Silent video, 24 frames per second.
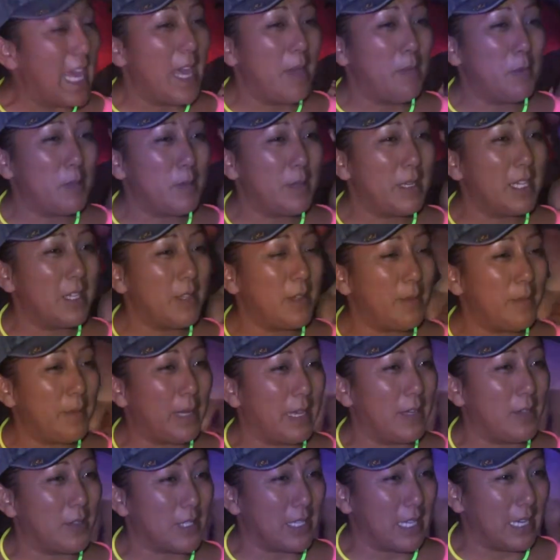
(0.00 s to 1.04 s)
Hemos ido
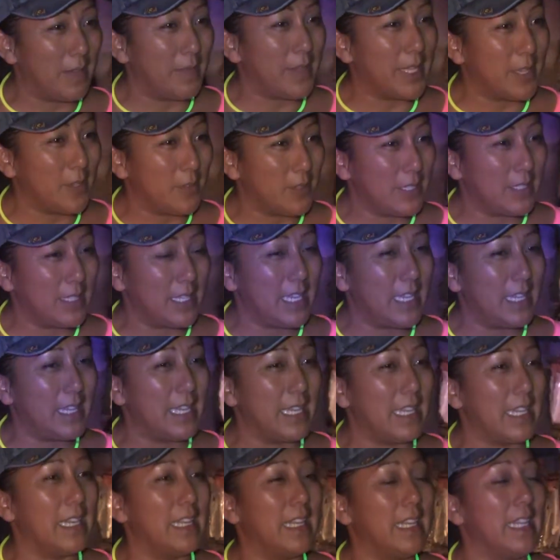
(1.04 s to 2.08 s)
al el evento este
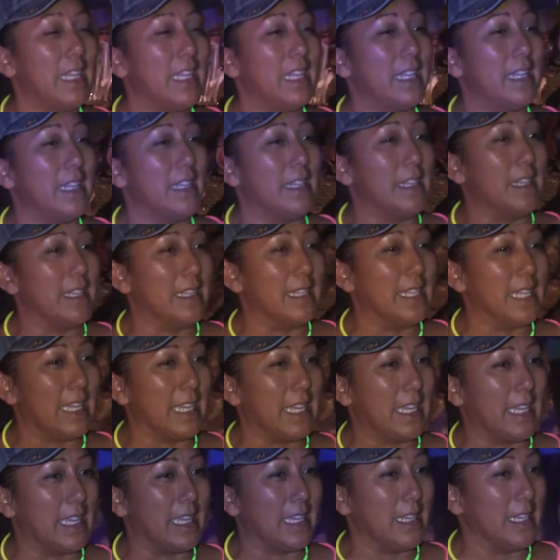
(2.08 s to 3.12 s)
del,
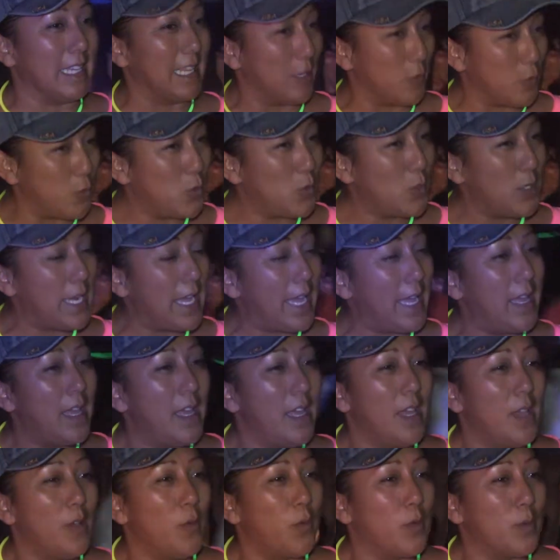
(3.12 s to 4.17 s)
de la luna,
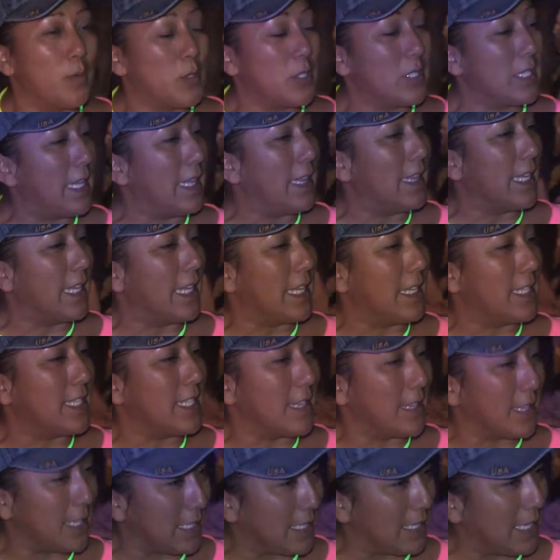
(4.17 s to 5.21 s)
fuimos al del
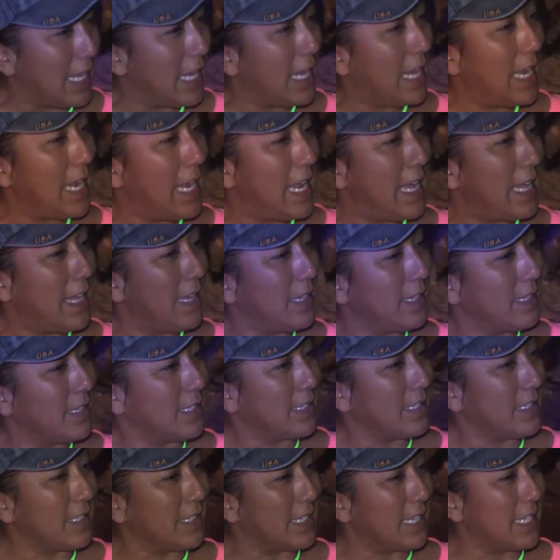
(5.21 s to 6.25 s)
centinela
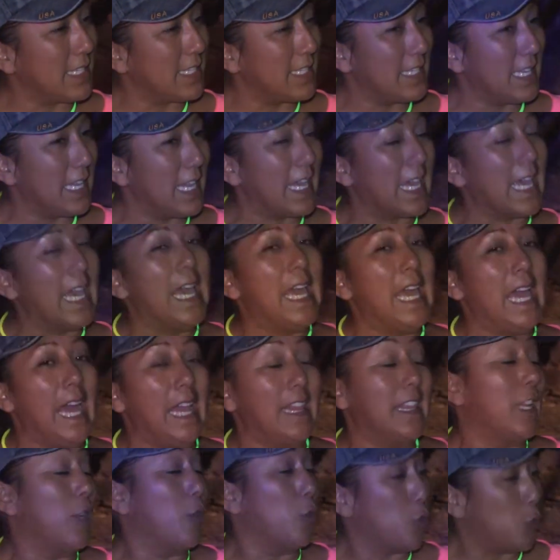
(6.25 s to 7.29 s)
y este,
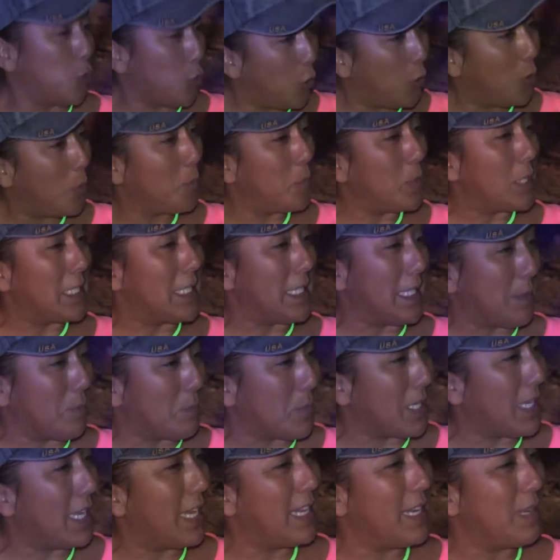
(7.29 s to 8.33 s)
al de los zombies
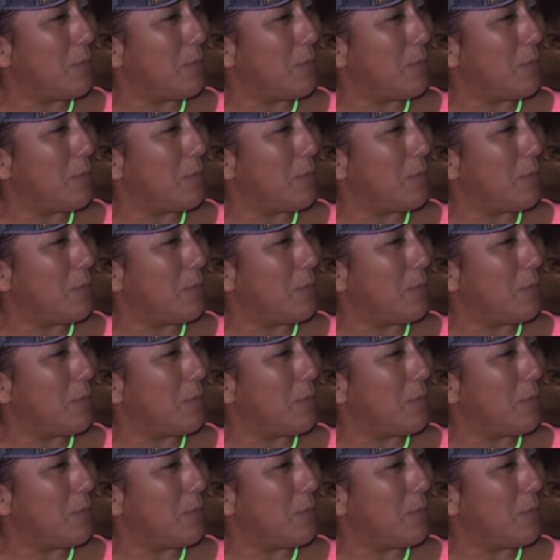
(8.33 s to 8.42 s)
también,